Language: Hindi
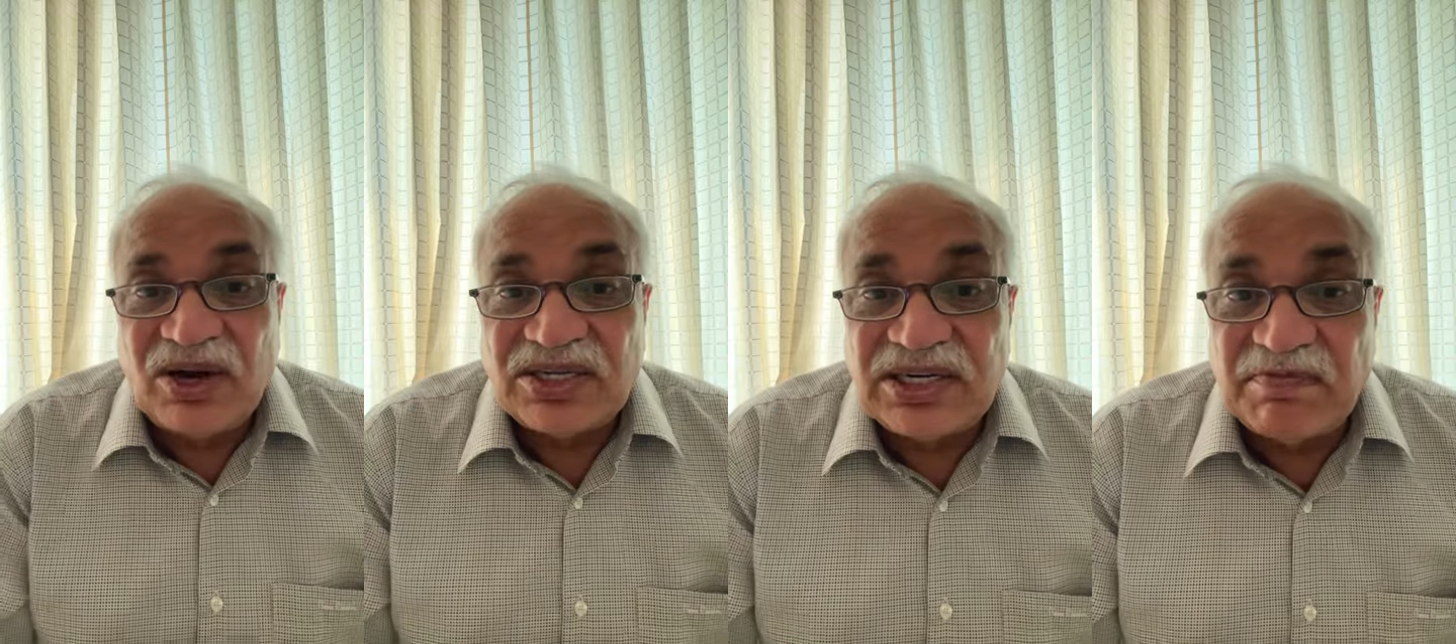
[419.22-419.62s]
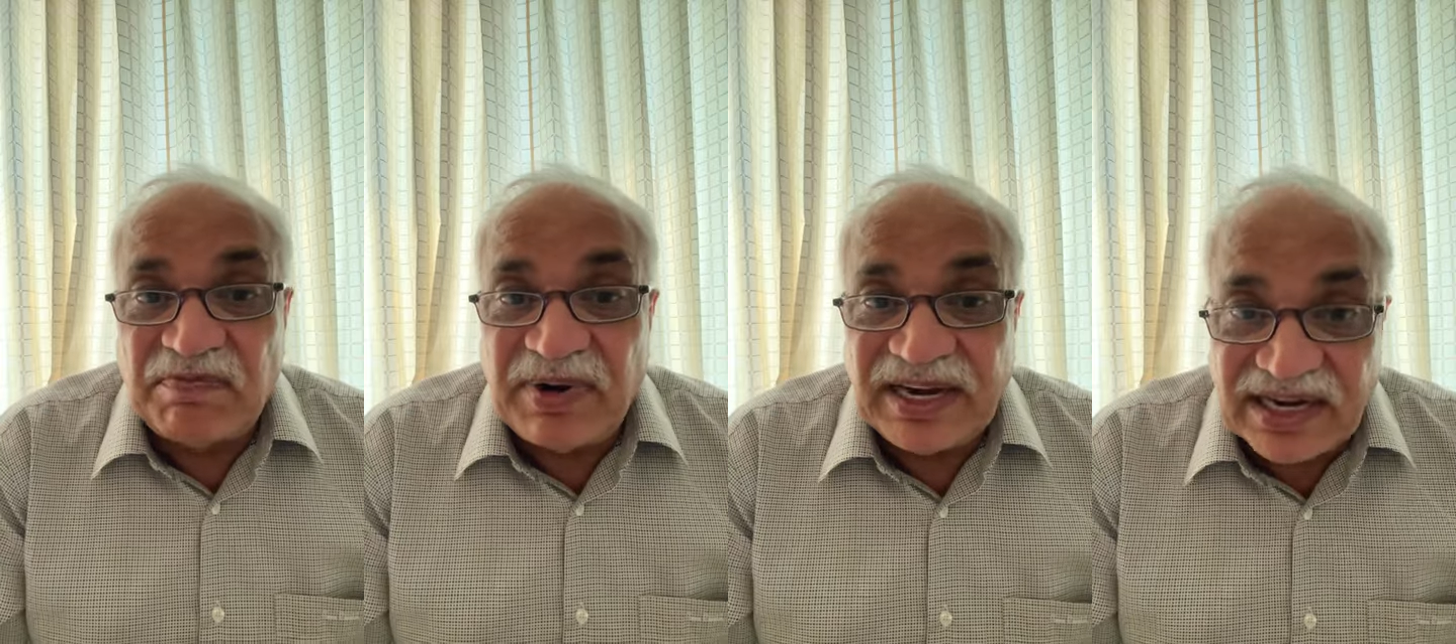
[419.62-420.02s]
और जब
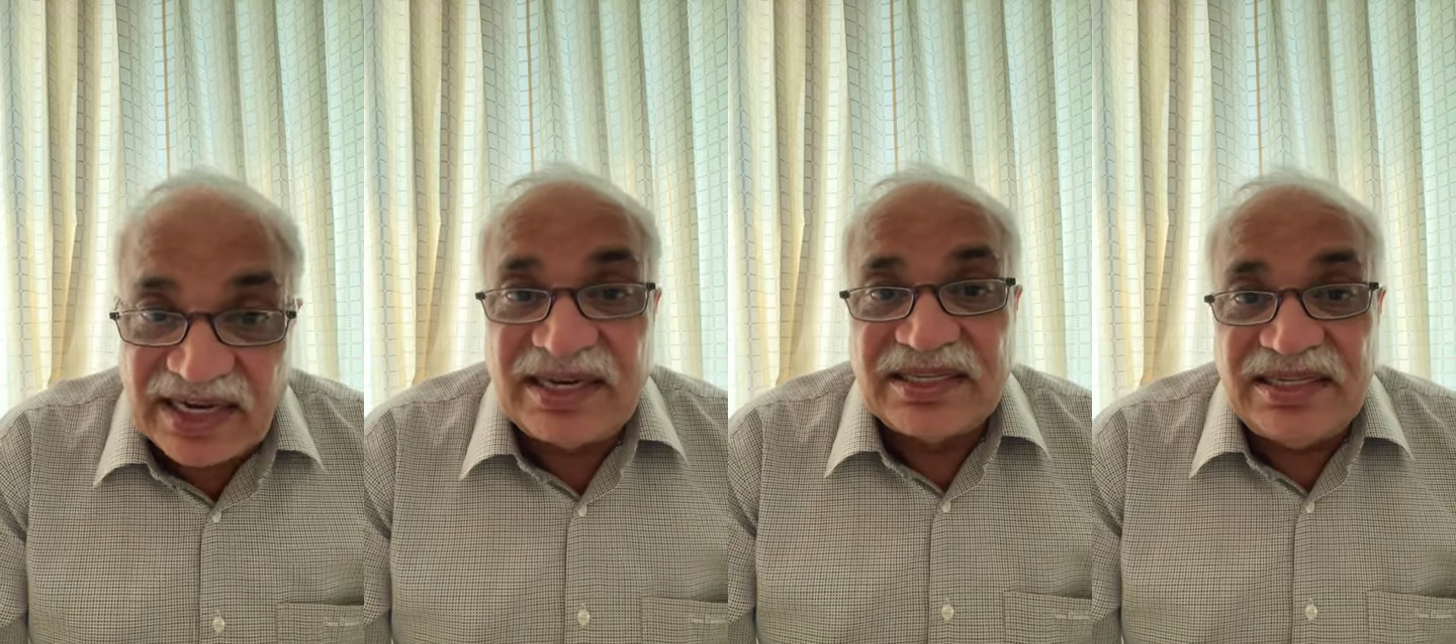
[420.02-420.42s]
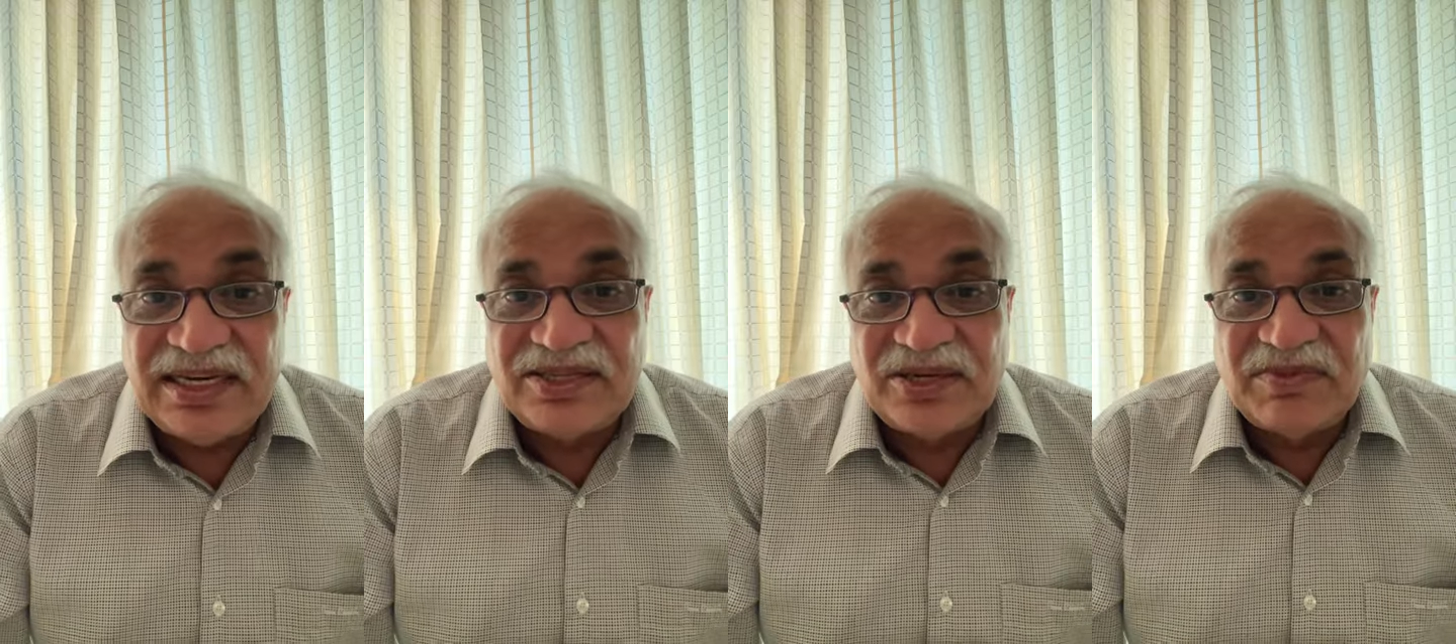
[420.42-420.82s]
भटकन आती
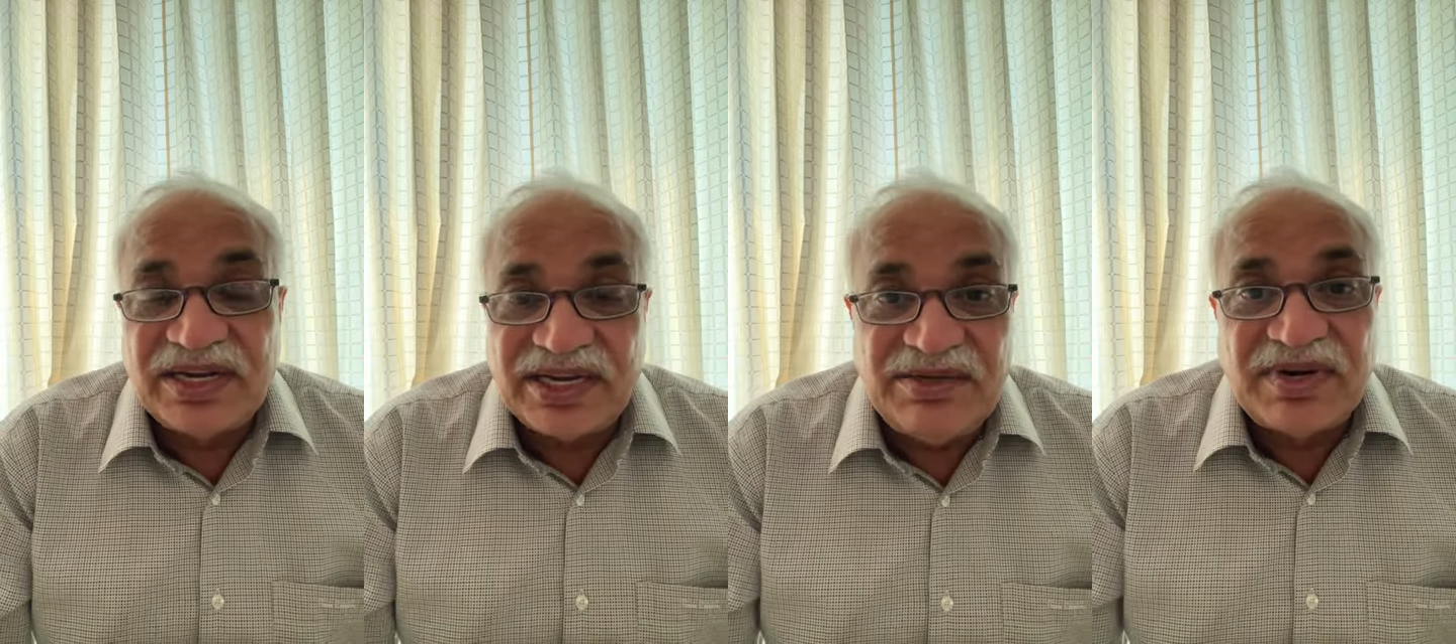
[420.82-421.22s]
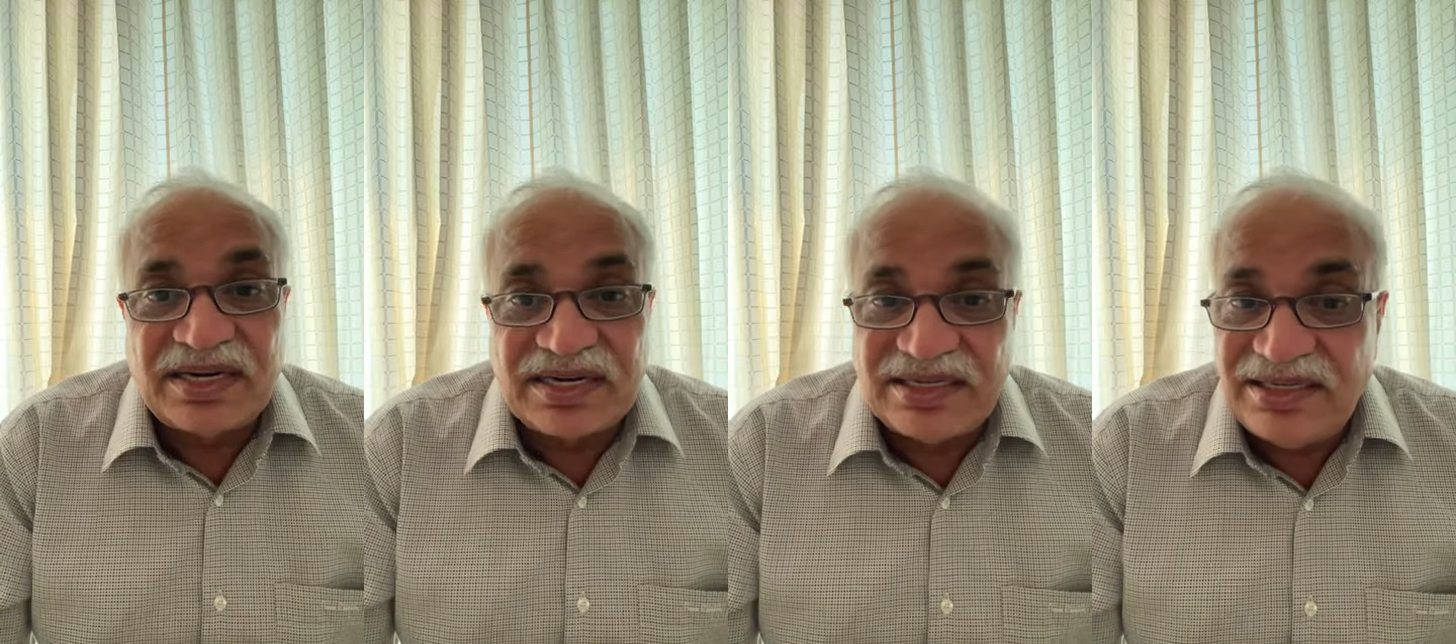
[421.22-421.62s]
है तो हमने कई
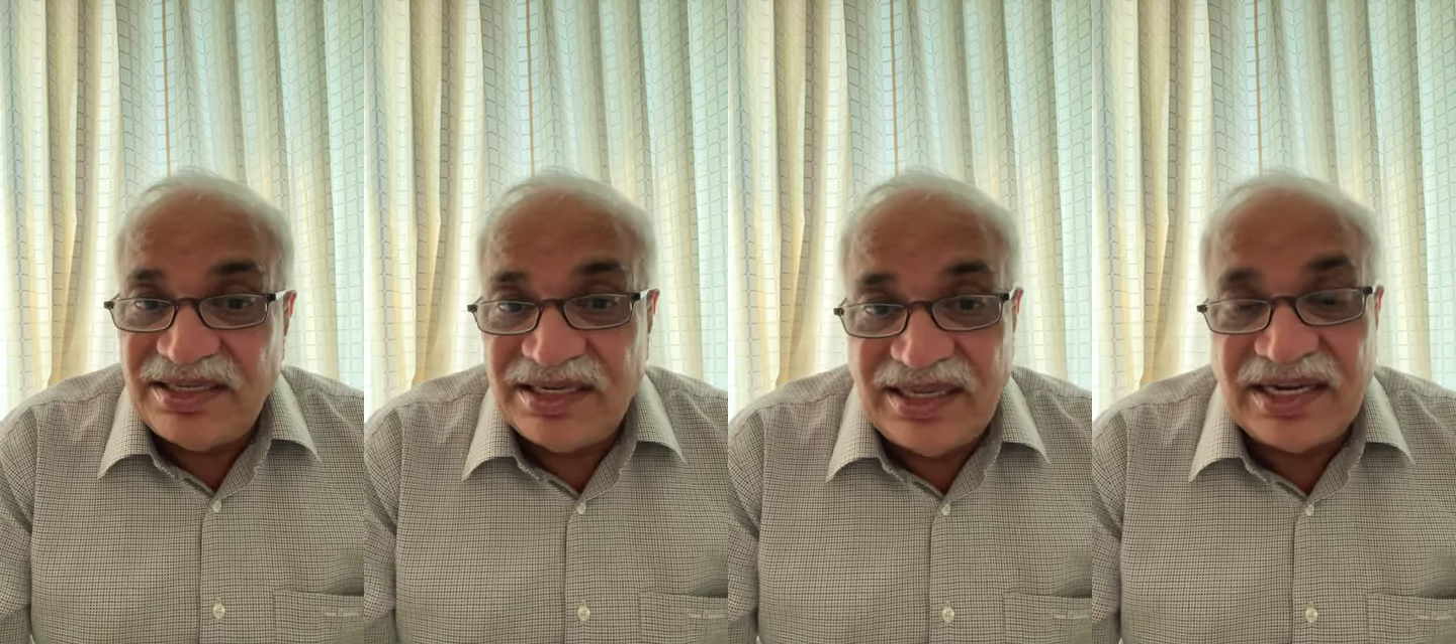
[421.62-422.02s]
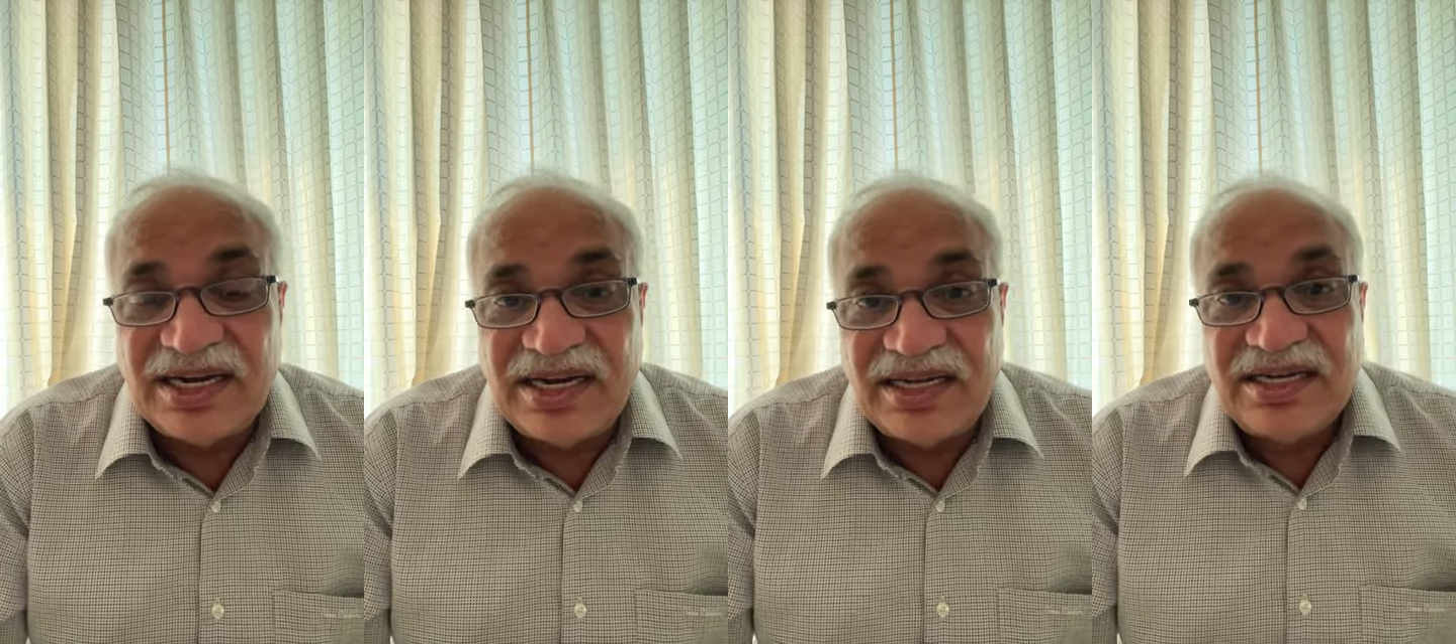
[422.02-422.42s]
बार ये
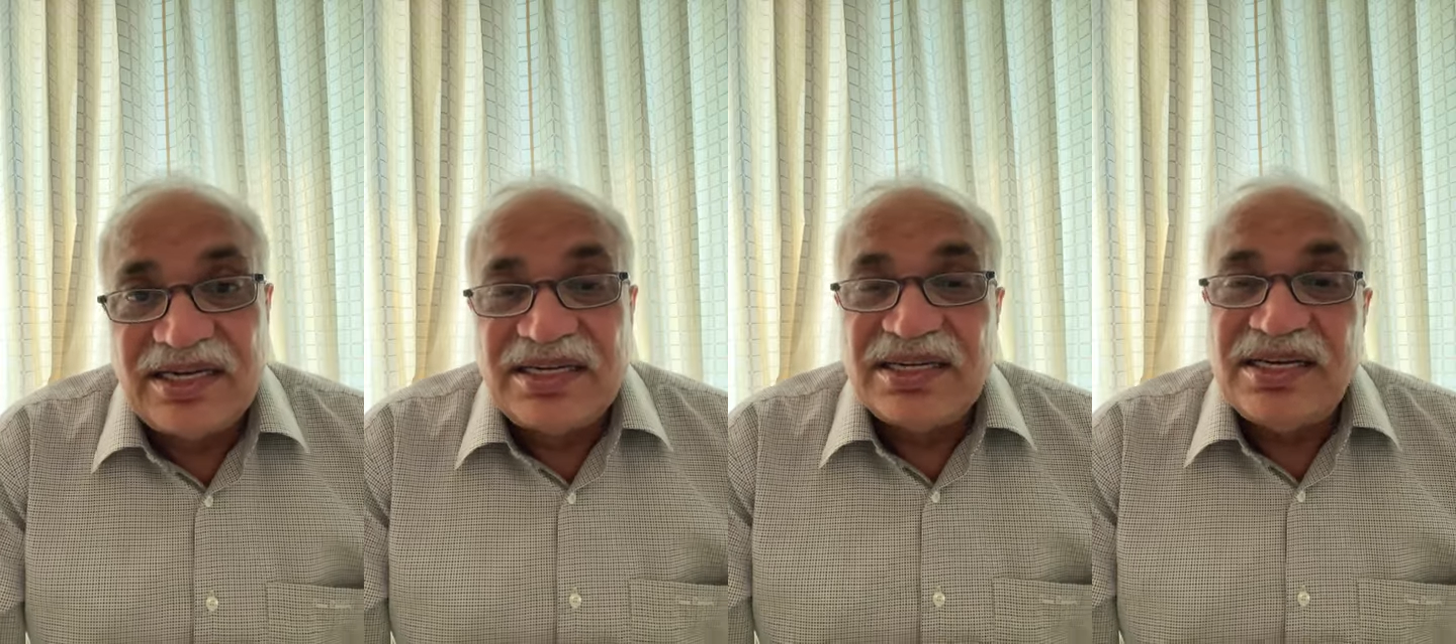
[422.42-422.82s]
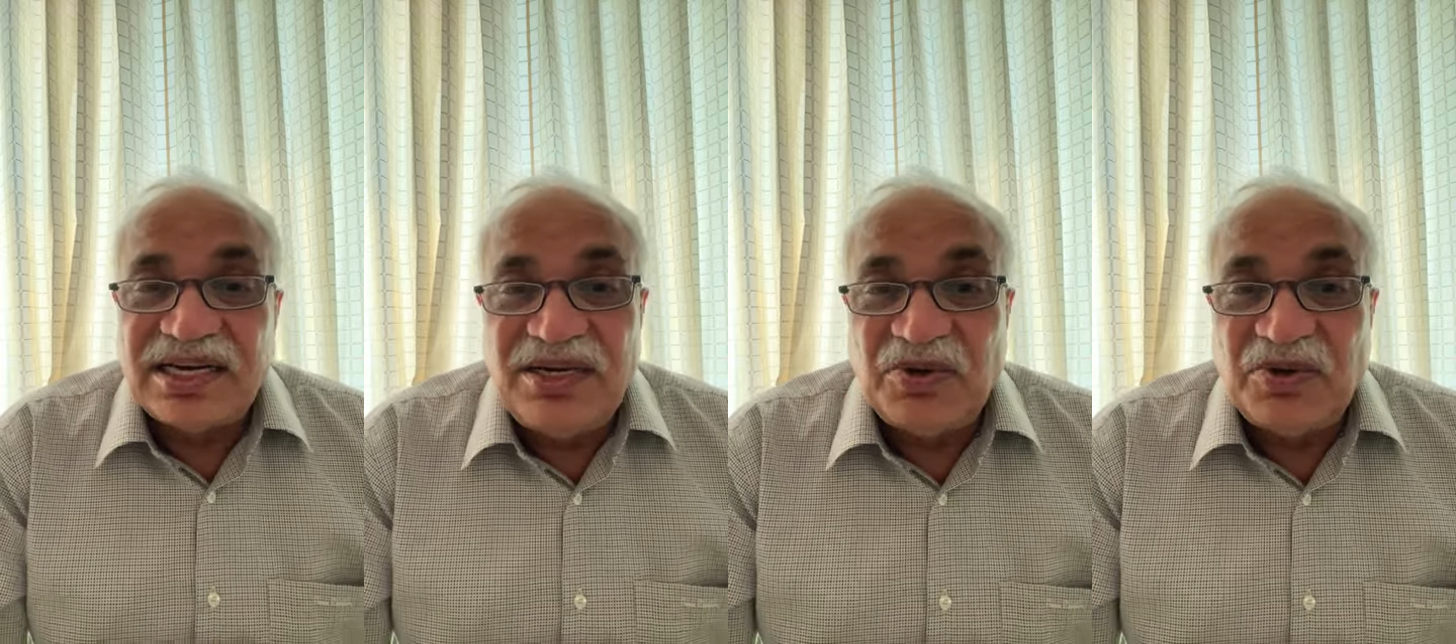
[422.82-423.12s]
देखा है कि कई